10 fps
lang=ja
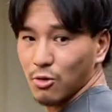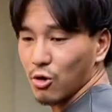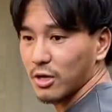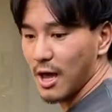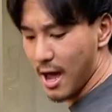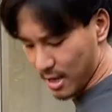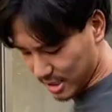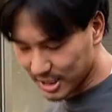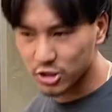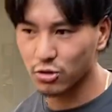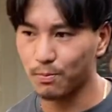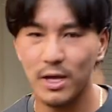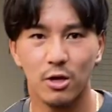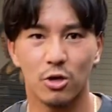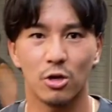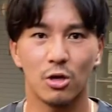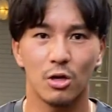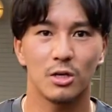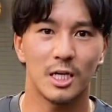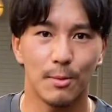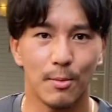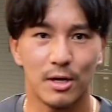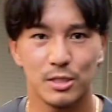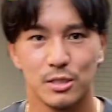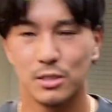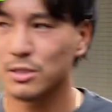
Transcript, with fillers: OK。 じゃあちょっとピンク着てみます。